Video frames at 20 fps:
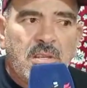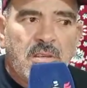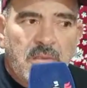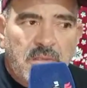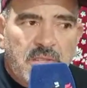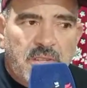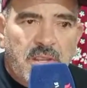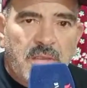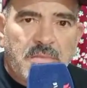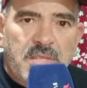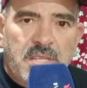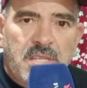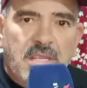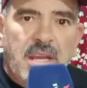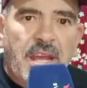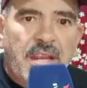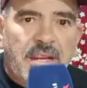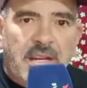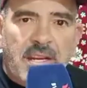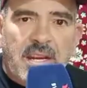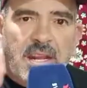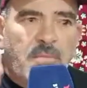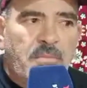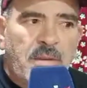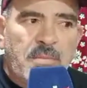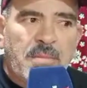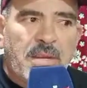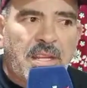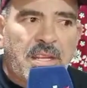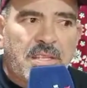واش فهمتي عين
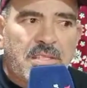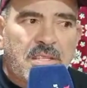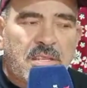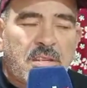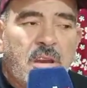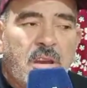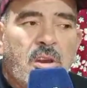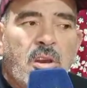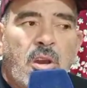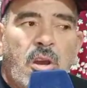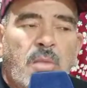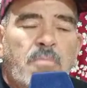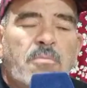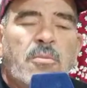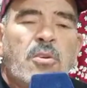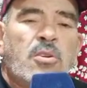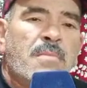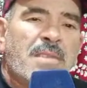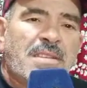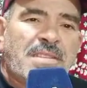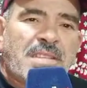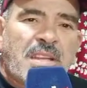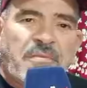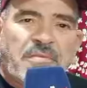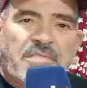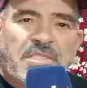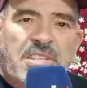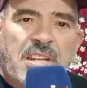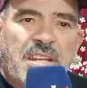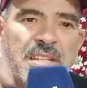الرحمه ما لقيتش عمره ما
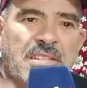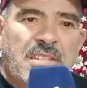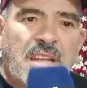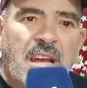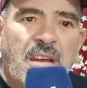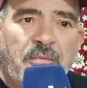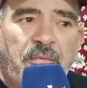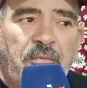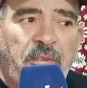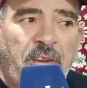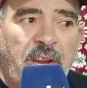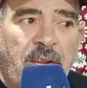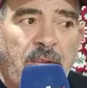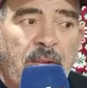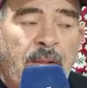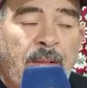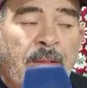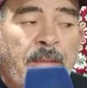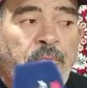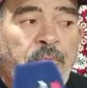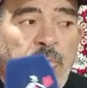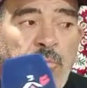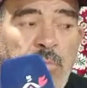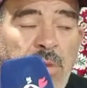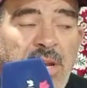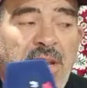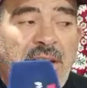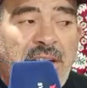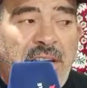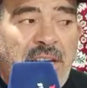صيفطش ليا حتى الفرنك
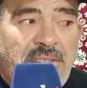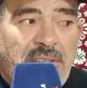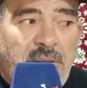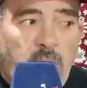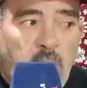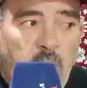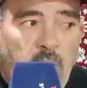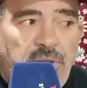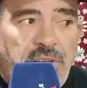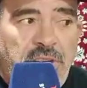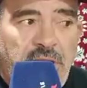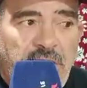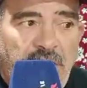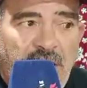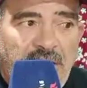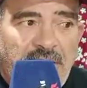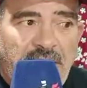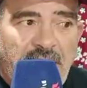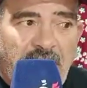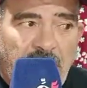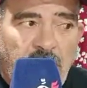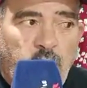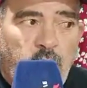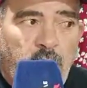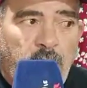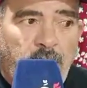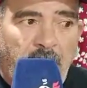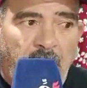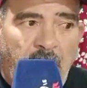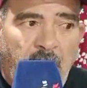ملي كنسول شي ناس
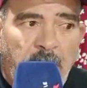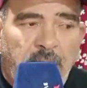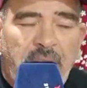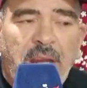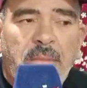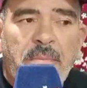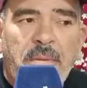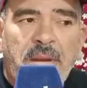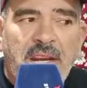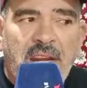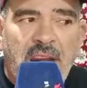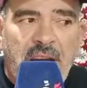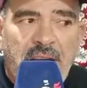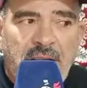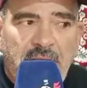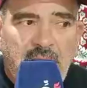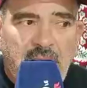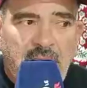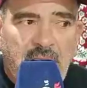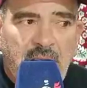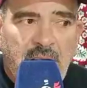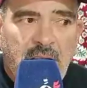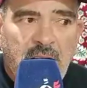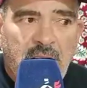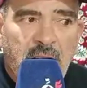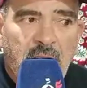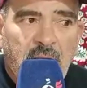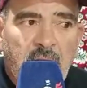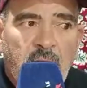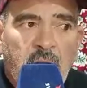كندوي معاهم غير
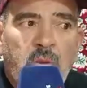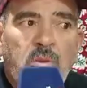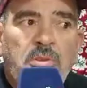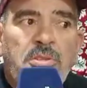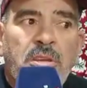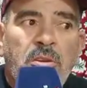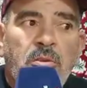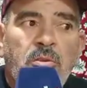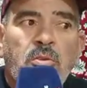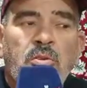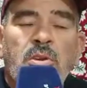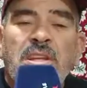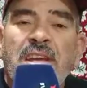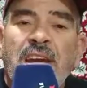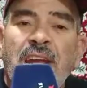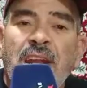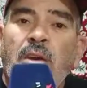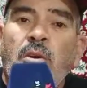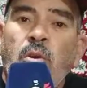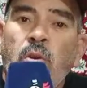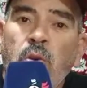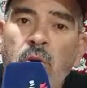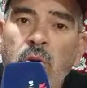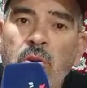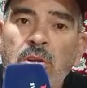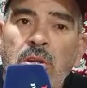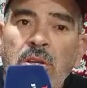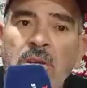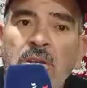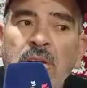برانيين وتيقولوا لي راه
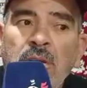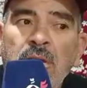خوك